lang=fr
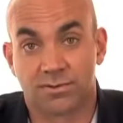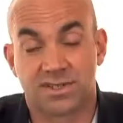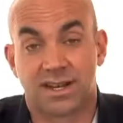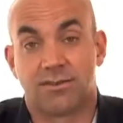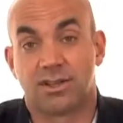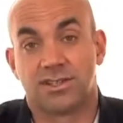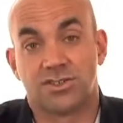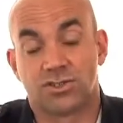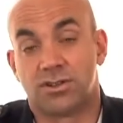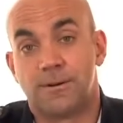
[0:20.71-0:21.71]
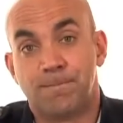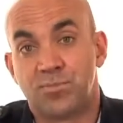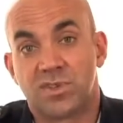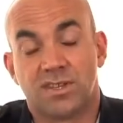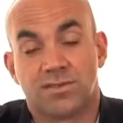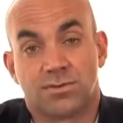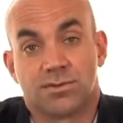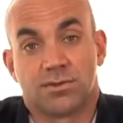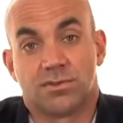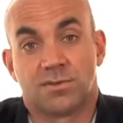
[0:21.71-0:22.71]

Vous allez avoir des gens qui sont